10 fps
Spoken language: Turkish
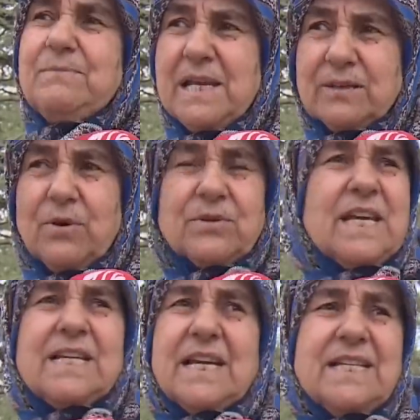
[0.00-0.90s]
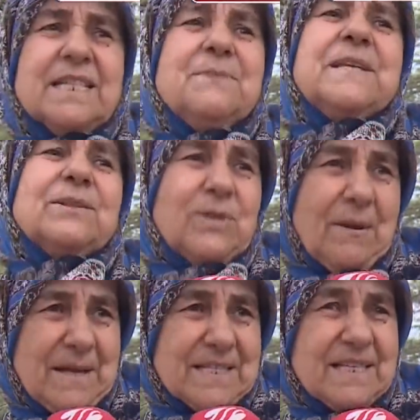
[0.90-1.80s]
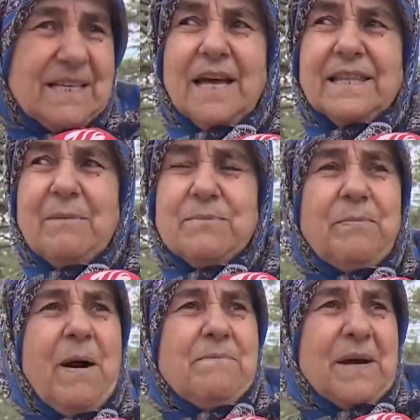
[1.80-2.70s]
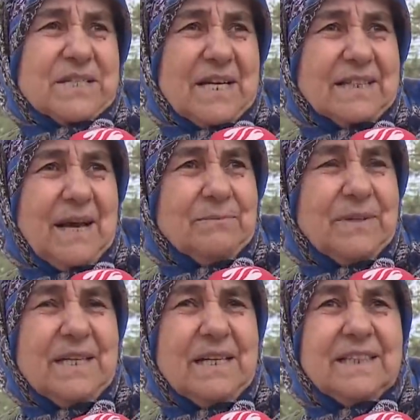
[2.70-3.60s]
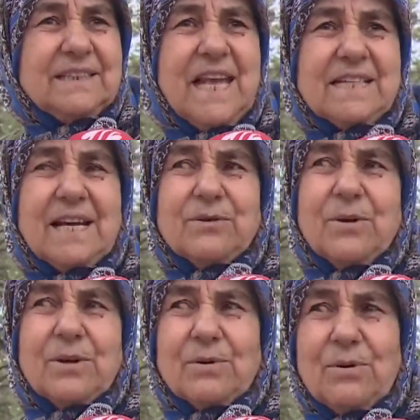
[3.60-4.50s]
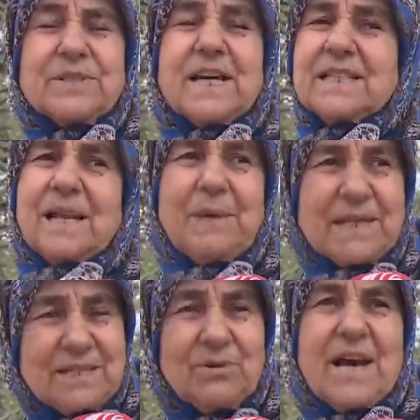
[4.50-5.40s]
Melik Gökçek'in yer hiç kimse tutamaz. Adam bir bambaşka adamdı. E, tekrar e, koysaydılar belki yine